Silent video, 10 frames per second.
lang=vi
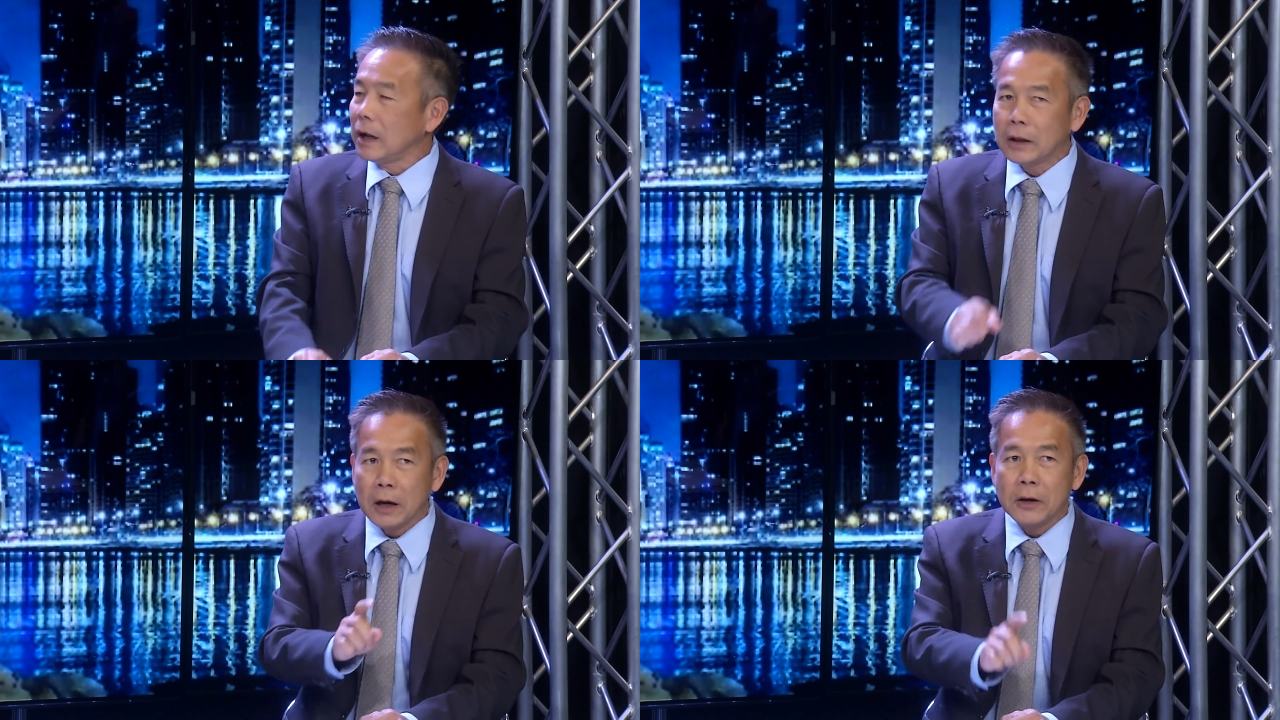
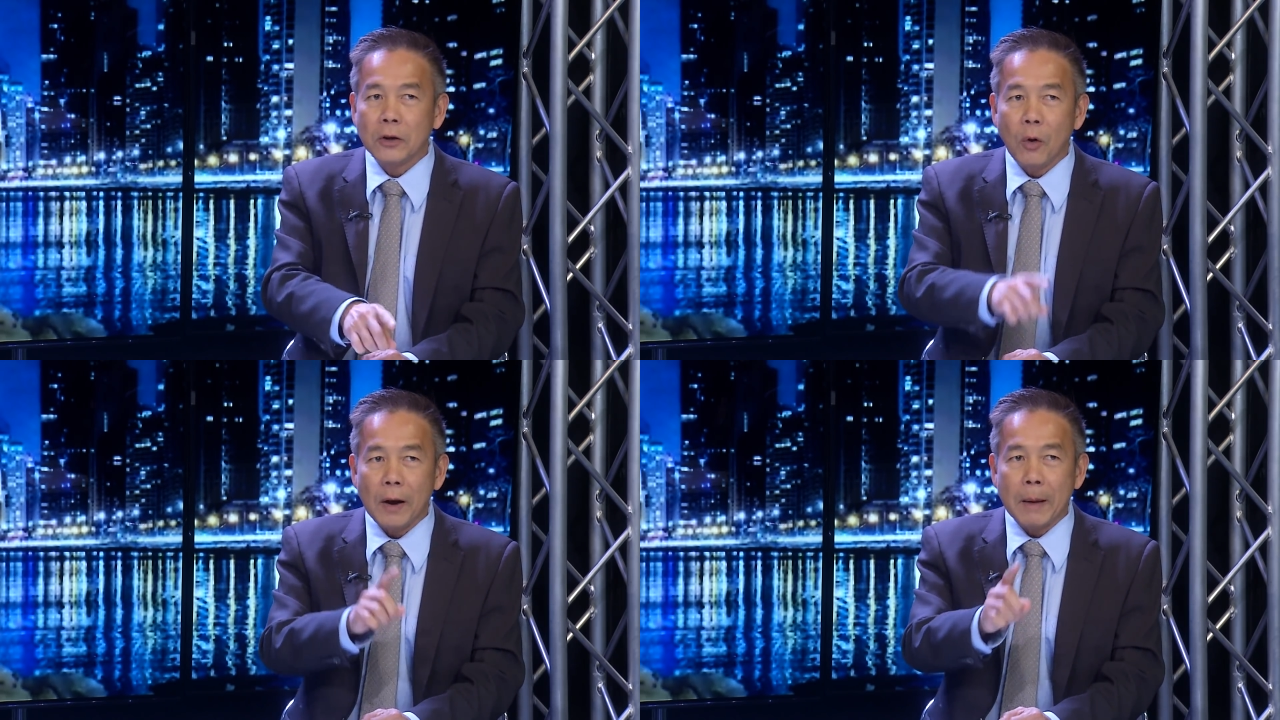từ
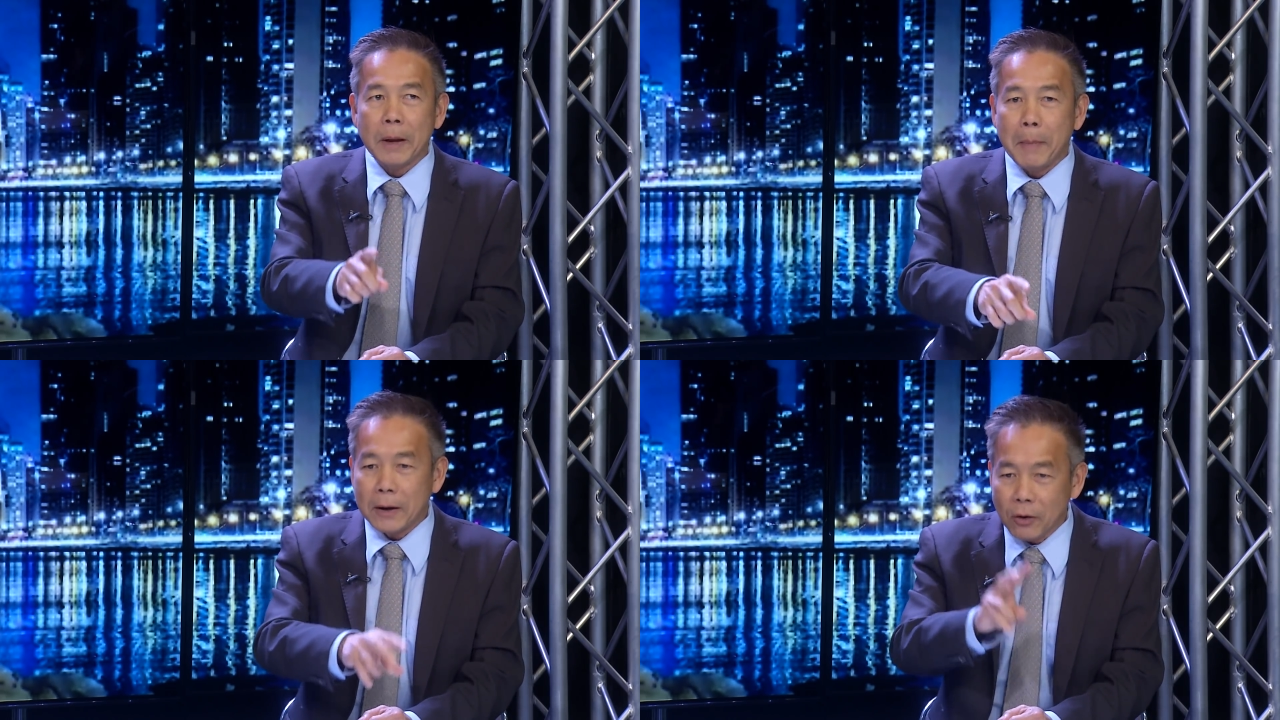chối làm
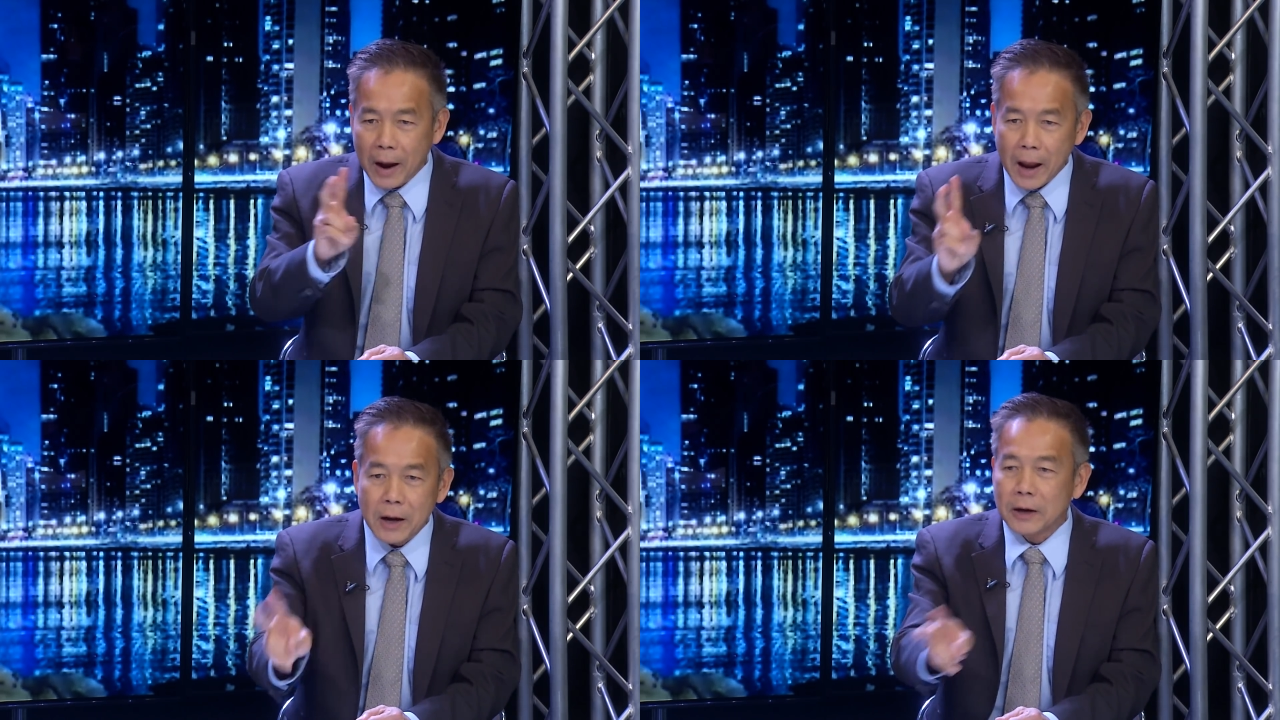cái bánh cho
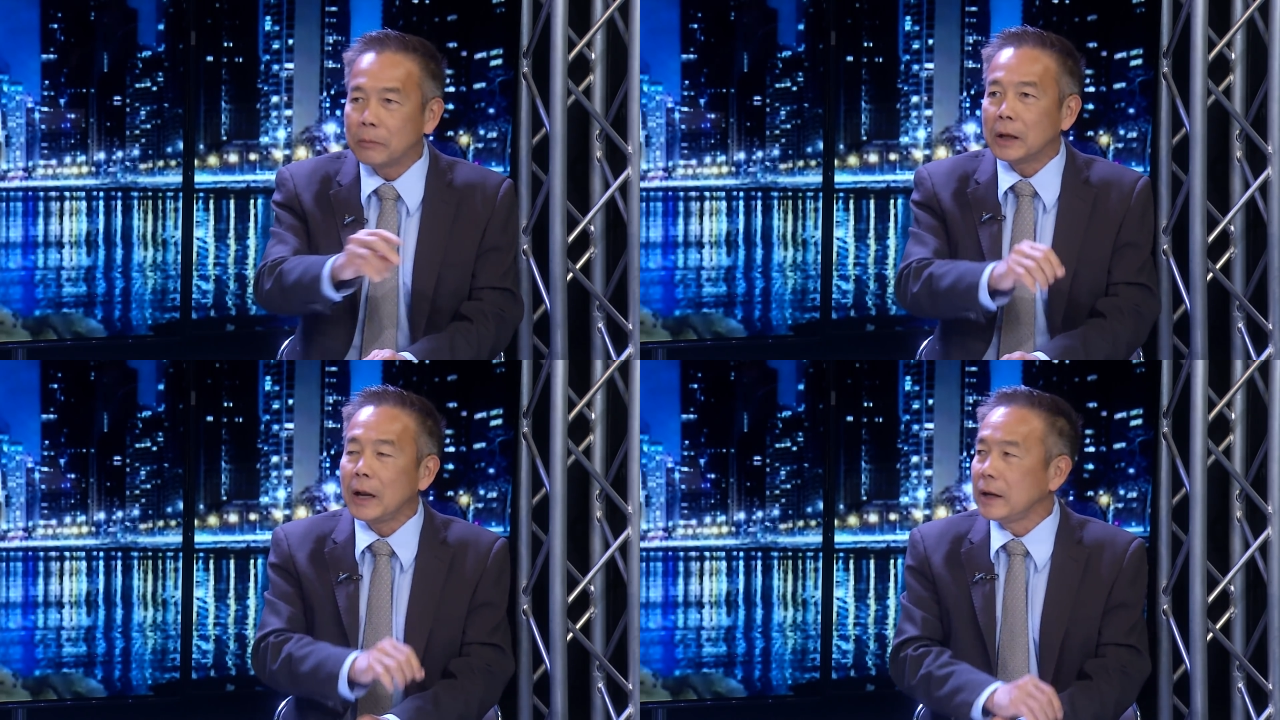hai người đồng
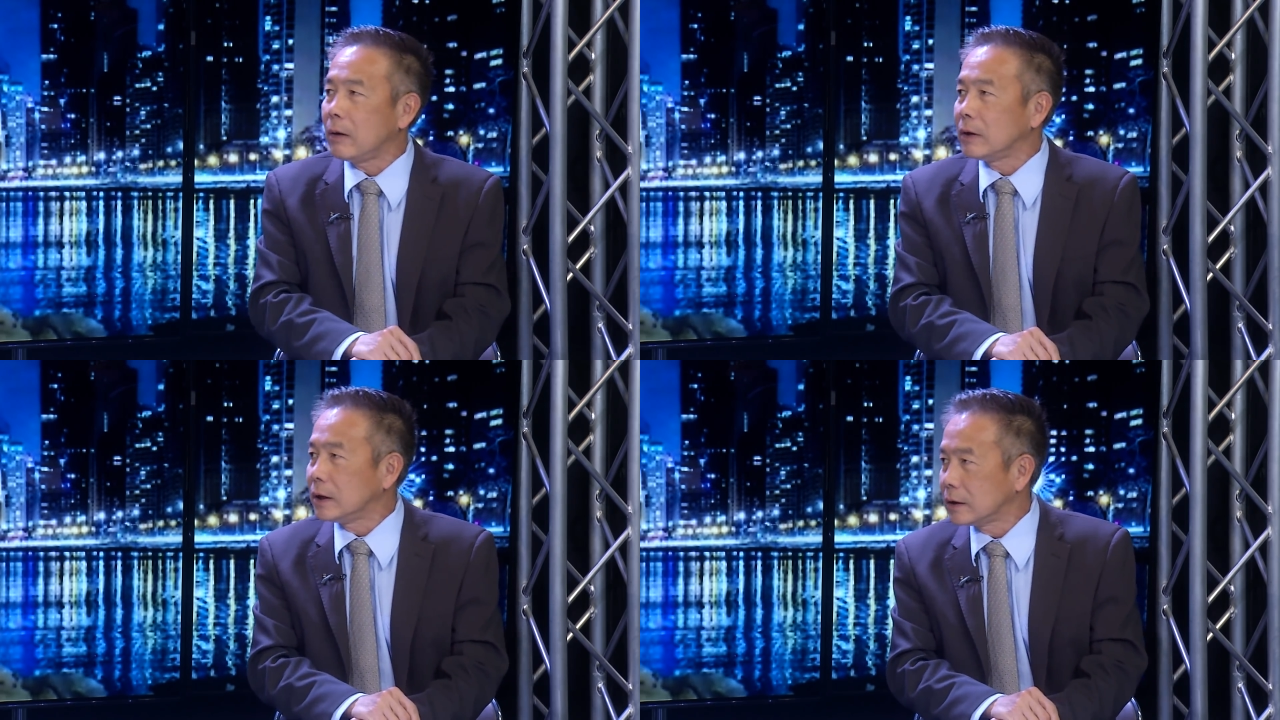tính lấy nhau
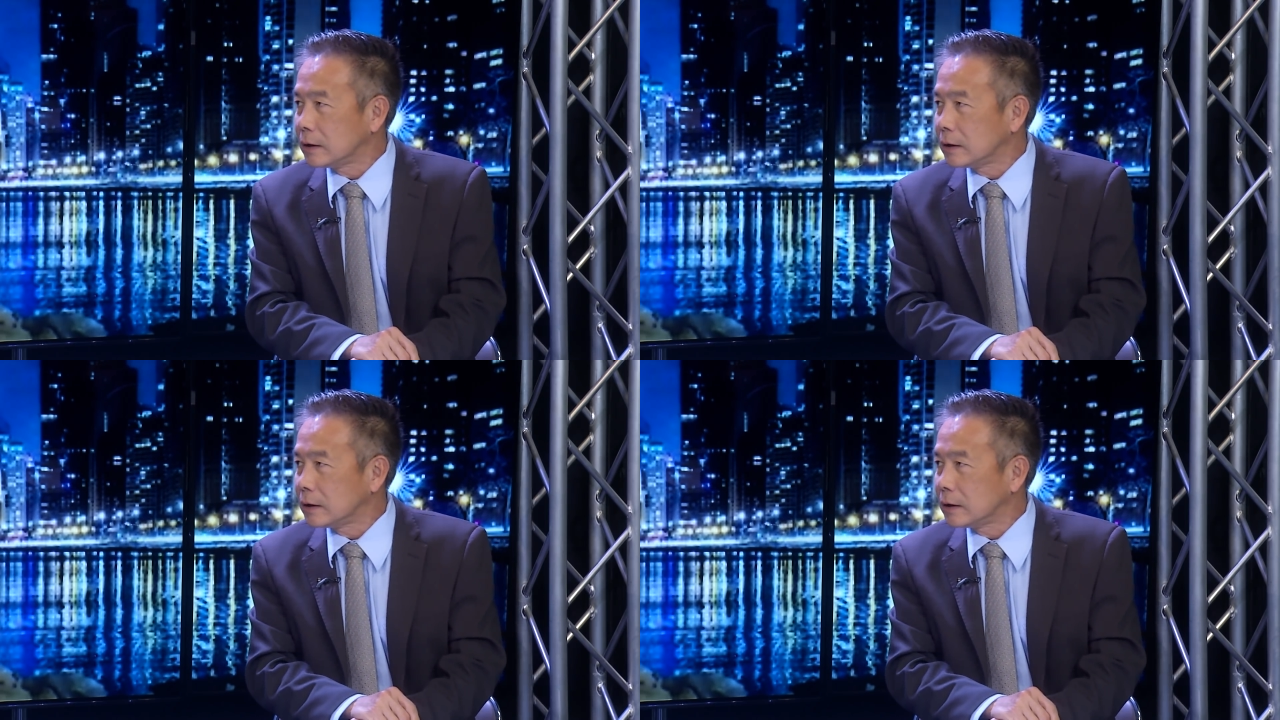được